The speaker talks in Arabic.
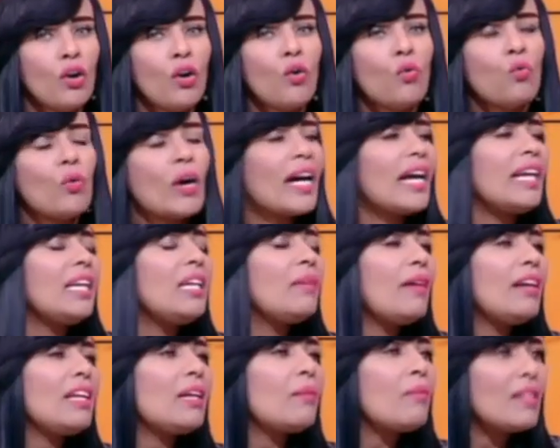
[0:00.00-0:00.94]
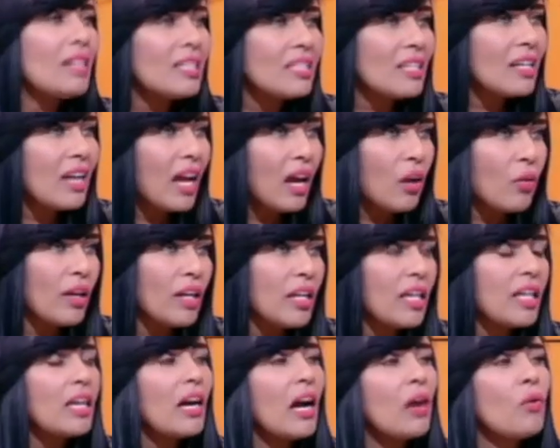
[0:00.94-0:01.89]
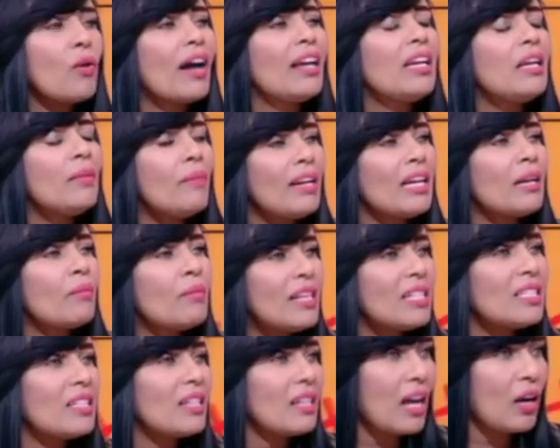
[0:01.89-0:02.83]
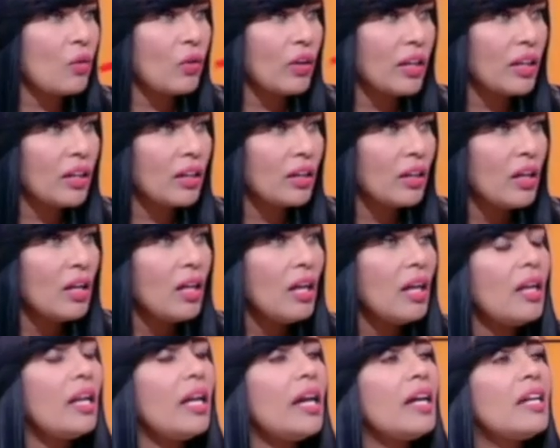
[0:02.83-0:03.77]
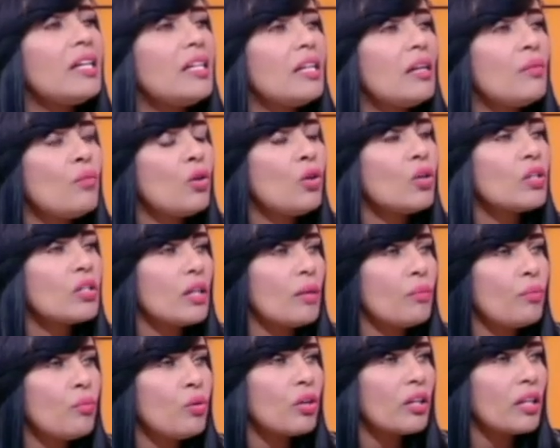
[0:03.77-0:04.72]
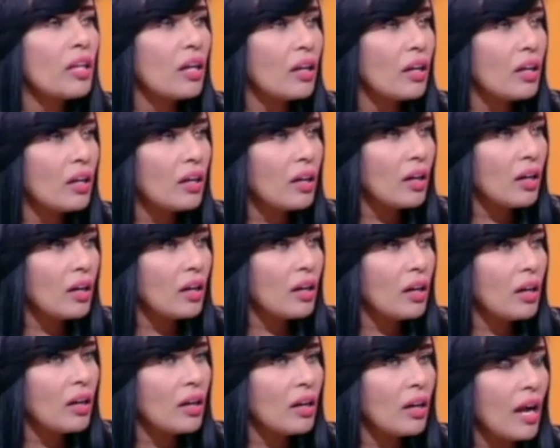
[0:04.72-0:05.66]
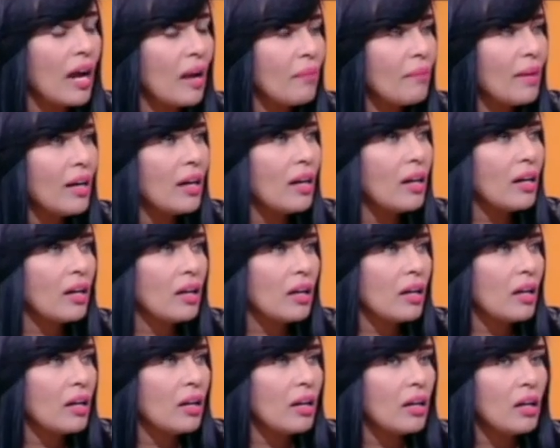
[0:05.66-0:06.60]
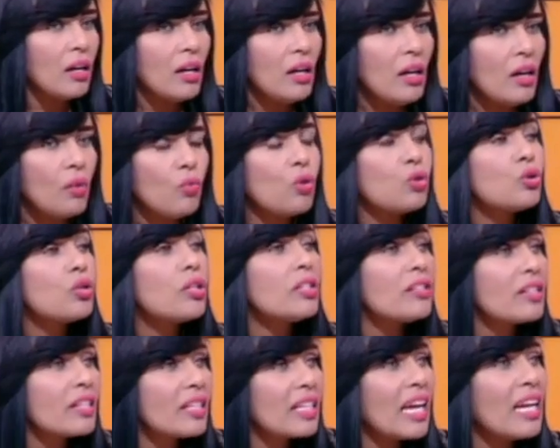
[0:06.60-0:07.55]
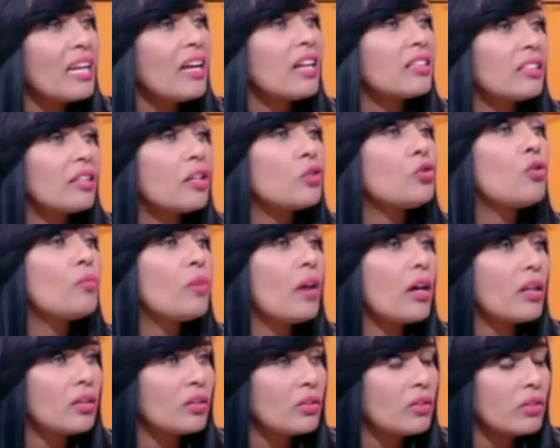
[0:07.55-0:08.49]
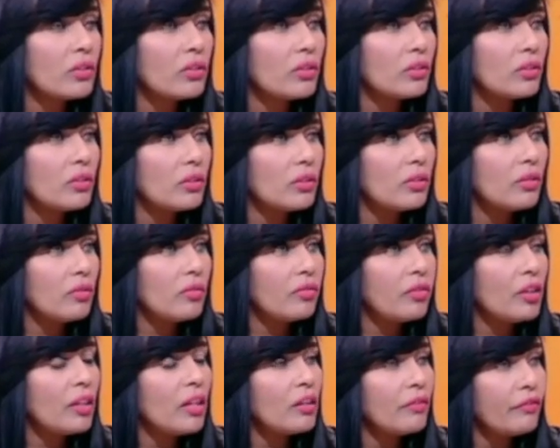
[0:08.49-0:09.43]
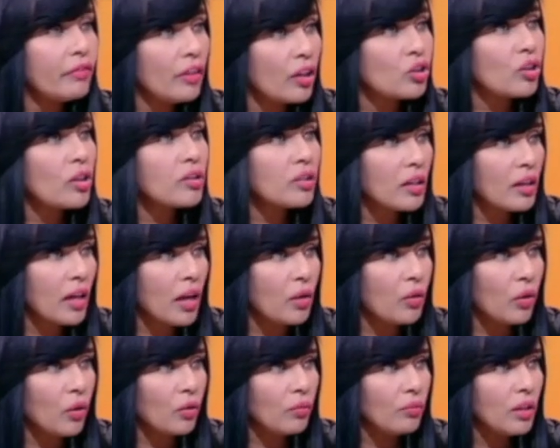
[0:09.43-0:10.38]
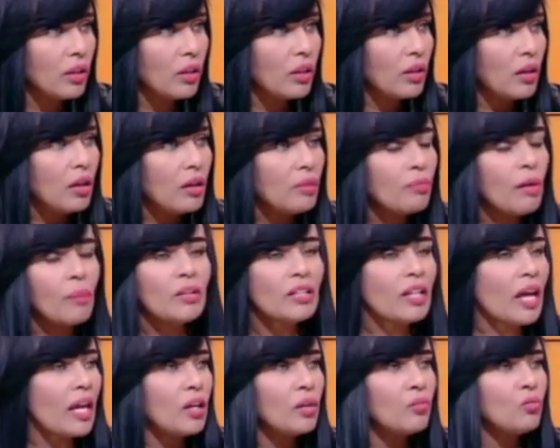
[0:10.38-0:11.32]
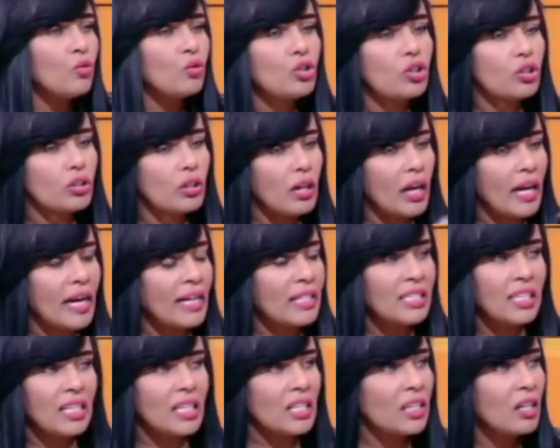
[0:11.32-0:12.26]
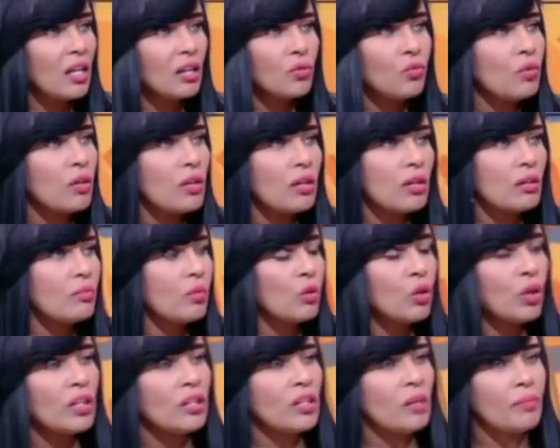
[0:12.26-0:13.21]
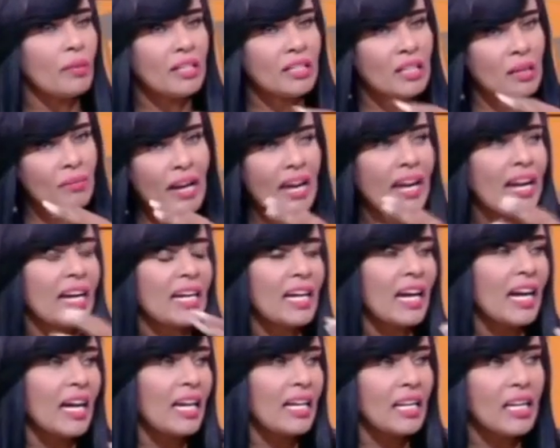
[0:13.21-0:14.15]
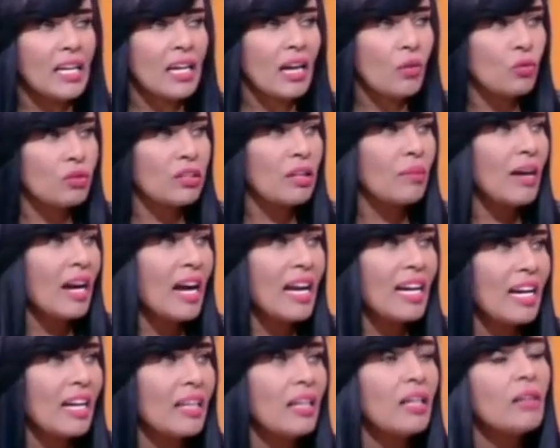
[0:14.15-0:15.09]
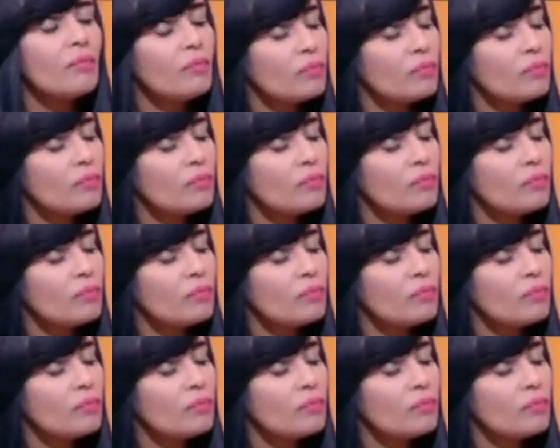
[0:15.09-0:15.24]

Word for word: وخلي بالك من الناس اللي حواليكي او خلي بالك من الناس اللي حواليك لان معظم برج الحمل آه، وخصوصا الرجال اختياراتهم غلط في الاشخاص اللي حواليهم ما بيتعلموش عادي جدا وممكن يبقى سامح حاجه عليه او كل الاشخاص ولا